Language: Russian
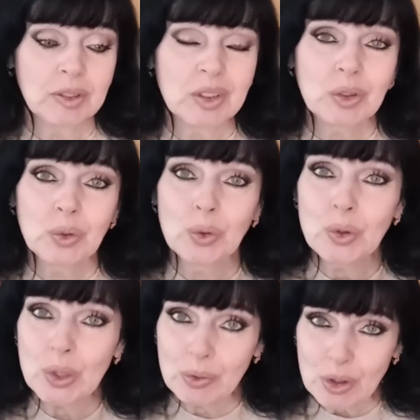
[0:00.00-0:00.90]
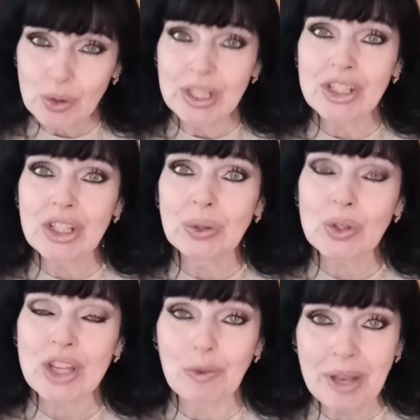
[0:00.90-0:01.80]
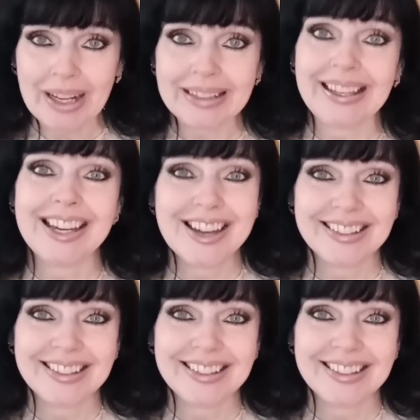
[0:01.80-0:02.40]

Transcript: что, ну, чувствую, что не лежит душа у меня к этой